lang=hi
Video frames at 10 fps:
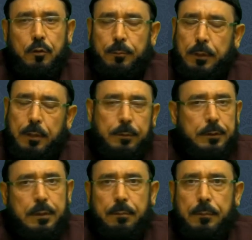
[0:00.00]
तुम्हें रब
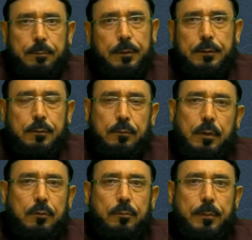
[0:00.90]
के सामने पेश
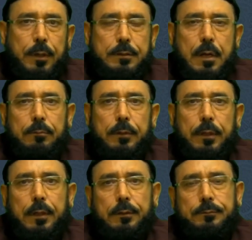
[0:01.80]
होना और तुमने हिसाब
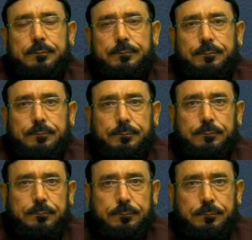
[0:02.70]
देना
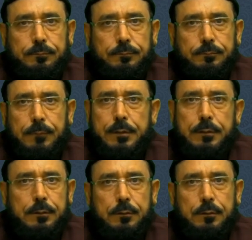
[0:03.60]
बस